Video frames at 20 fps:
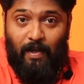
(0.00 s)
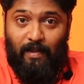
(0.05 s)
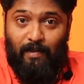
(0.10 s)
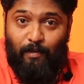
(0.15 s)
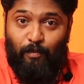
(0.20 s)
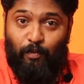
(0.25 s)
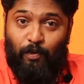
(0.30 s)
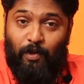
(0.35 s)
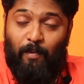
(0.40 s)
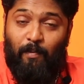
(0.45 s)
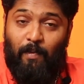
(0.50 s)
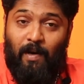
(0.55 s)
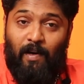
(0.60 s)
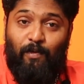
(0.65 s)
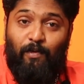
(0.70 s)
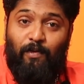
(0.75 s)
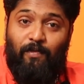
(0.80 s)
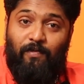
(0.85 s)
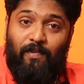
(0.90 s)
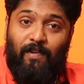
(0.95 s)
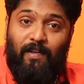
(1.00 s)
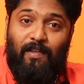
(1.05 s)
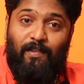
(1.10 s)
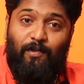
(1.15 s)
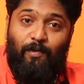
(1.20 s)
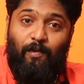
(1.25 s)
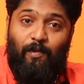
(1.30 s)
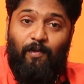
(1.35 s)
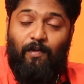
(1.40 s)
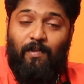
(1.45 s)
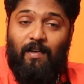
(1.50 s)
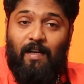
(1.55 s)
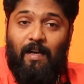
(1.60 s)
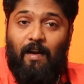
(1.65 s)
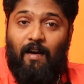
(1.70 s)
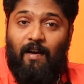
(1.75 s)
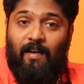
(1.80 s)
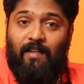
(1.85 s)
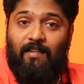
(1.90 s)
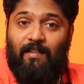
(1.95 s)
அதில் முக்கியமான ஒரு ஃப்ரெண்டு சொல்லணுன்னா
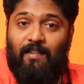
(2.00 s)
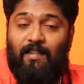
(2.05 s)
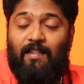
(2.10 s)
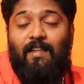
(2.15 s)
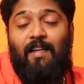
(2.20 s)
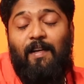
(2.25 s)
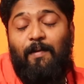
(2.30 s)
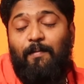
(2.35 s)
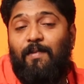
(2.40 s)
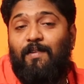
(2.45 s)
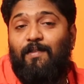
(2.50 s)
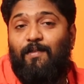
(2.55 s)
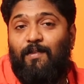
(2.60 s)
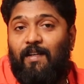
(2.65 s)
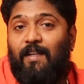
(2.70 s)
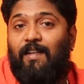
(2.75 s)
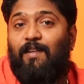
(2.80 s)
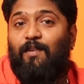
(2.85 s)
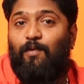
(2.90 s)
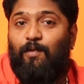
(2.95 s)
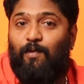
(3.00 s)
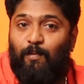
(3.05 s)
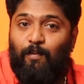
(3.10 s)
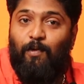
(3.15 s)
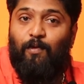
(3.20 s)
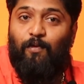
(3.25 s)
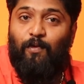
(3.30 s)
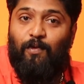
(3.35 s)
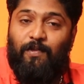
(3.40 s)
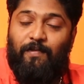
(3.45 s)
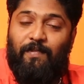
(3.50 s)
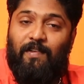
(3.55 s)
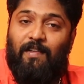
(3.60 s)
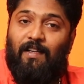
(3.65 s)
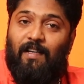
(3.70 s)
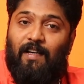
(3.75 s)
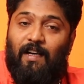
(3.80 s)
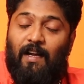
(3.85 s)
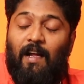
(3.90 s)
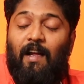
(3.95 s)
ஆனந்த் அப்படின்னு சொல்லி எனக்கு ரொம்ப க்ளோஸ்
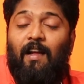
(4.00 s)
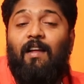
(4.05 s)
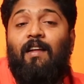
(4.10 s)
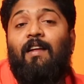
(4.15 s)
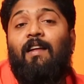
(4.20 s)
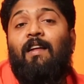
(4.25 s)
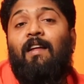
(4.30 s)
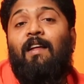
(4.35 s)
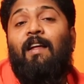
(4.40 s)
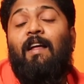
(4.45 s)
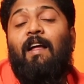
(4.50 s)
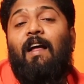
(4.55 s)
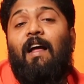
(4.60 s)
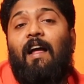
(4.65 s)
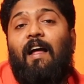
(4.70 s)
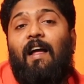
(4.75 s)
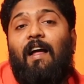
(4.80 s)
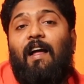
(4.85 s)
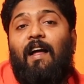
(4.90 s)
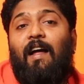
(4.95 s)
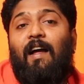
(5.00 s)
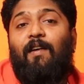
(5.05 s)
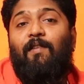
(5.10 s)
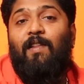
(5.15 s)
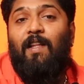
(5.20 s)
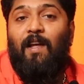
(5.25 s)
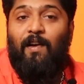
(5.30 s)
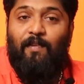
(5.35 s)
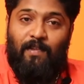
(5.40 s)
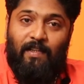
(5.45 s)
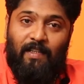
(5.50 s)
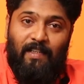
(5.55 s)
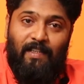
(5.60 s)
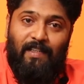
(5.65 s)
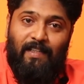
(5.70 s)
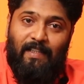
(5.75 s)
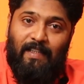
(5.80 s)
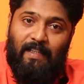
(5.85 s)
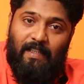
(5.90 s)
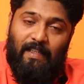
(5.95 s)
ஃப்ரெண்ட் இருக்கான் அவன் தான் வந்து
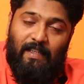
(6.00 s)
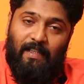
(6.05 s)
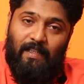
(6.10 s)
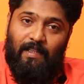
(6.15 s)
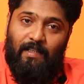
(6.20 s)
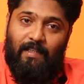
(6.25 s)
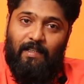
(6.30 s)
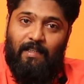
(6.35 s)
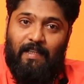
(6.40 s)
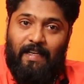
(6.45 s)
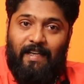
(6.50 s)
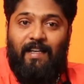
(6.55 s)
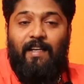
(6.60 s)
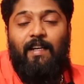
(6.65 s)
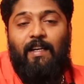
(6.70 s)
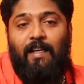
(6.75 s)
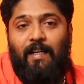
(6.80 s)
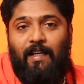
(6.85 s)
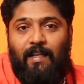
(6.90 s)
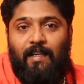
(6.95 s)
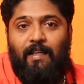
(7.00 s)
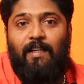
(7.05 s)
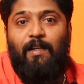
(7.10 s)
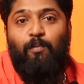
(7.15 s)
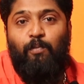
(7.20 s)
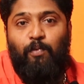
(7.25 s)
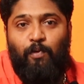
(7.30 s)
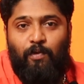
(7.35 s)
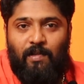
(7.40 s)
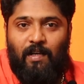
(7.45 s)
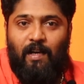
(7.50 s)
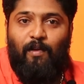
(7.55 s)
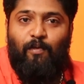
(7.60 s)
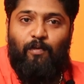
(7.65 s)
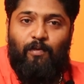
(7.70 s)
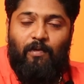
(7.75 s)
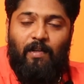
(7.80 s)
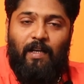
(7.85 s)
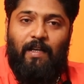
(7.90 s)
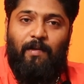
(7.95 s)
நிறைய
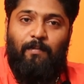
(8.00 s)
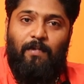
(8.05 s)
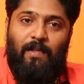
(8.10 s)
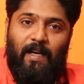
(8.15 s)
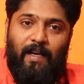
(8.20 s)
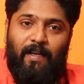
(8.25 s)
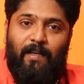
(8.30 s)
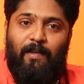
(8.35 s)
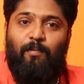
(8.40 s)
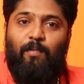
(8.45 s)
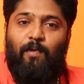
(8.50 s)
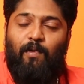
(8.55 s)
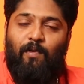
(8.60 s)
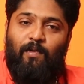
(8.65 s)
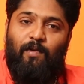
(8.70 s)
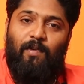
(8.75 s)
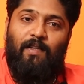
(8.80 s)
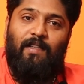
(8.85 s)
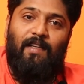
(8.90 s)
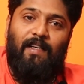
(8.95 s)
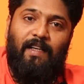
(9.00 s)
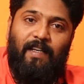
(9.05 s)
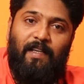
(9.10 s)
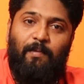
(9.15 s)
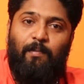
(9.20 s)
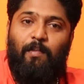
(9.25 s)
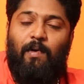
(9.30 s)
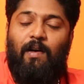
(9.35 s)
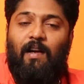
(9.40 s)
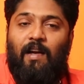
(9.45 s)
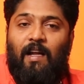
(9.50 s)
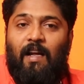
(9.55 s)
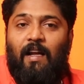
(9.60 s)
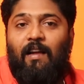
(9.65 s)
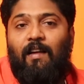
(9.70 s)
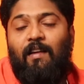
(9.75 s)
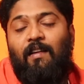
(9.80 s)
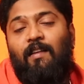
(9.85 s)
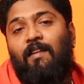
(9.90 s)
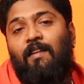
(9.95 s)
இன்புட்ஸ்லாம் கொடுத்தான் இப்படி தான் எடிட் பண்ணணும் இதில் எடிட் பண்ணலாம்